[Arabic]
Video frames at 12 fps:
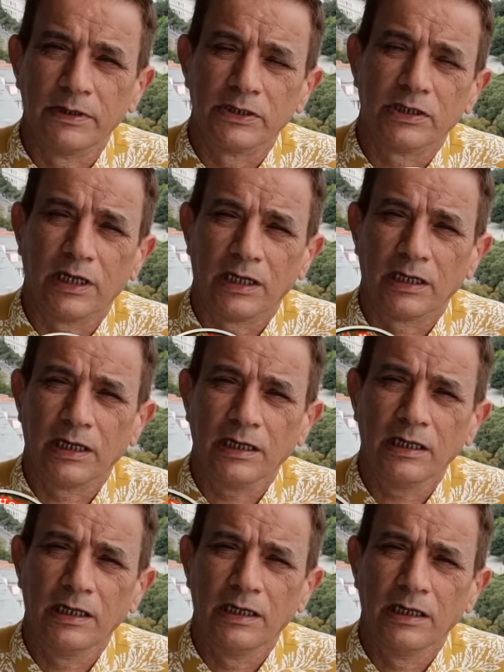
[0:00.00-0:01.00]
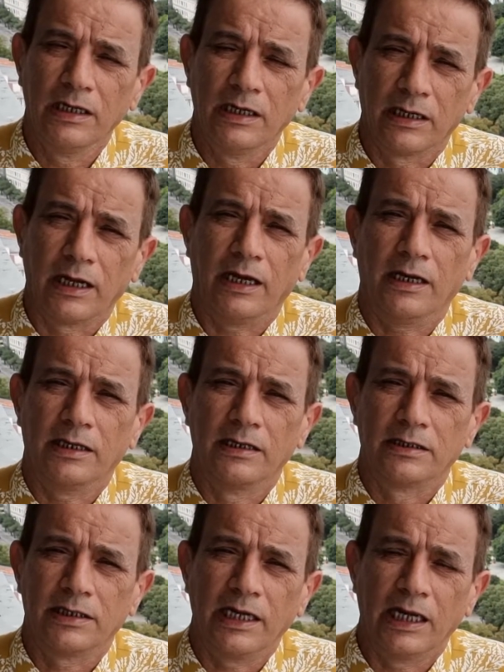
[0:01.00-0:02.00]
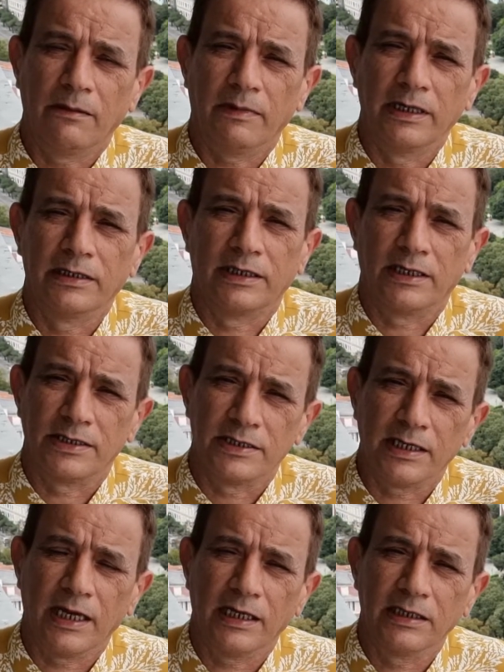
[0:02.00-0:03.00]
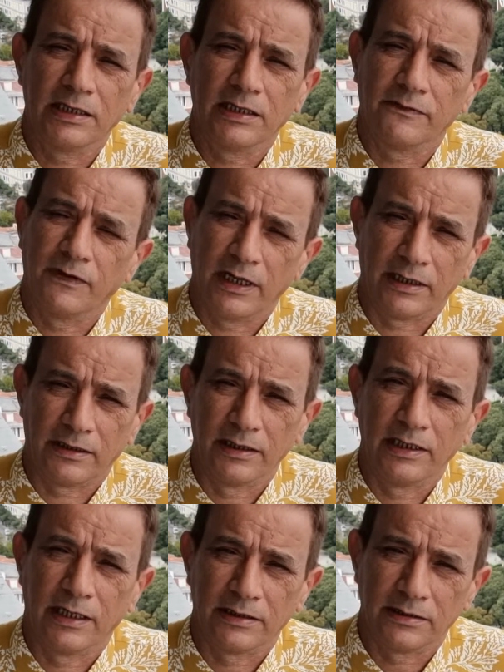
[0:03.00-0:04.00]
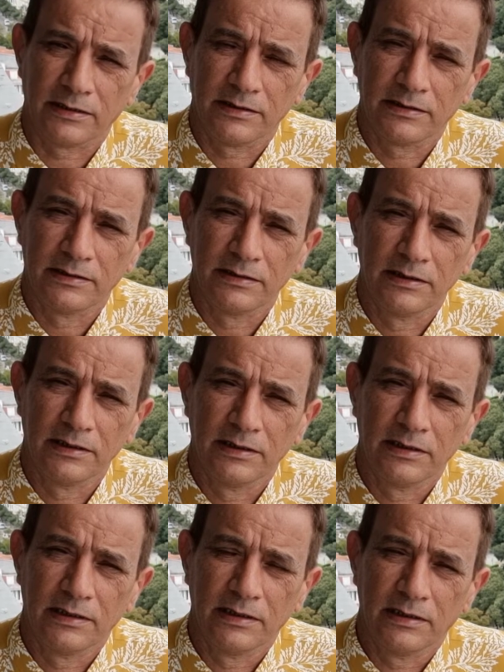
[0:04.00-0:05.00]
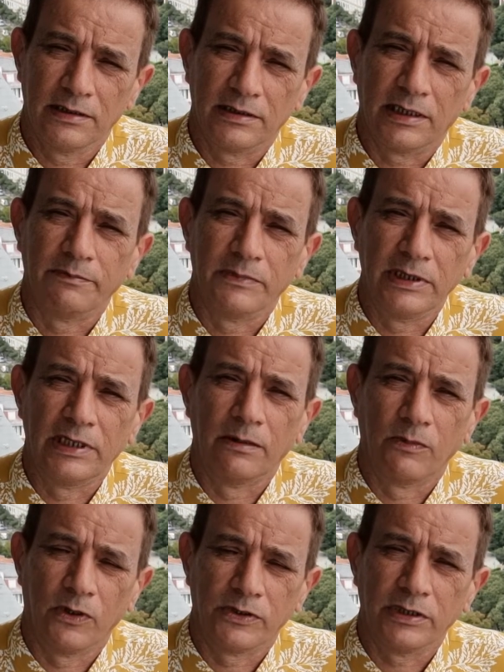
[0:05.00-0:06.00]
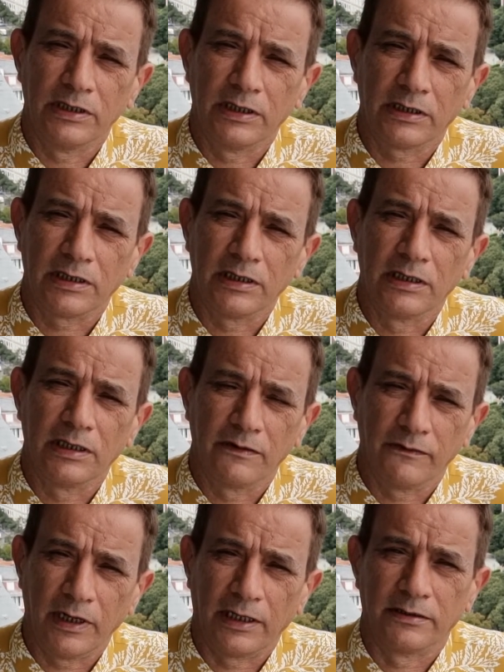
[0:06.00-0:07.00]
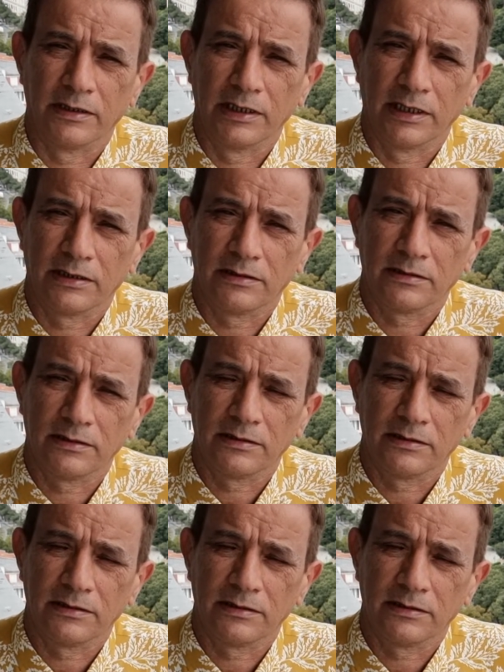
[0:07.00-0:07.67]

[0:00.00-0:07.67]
ان شاء الله راح نتكلم عن التاسيسات في الارضيات تمديد المواسير في الارضيات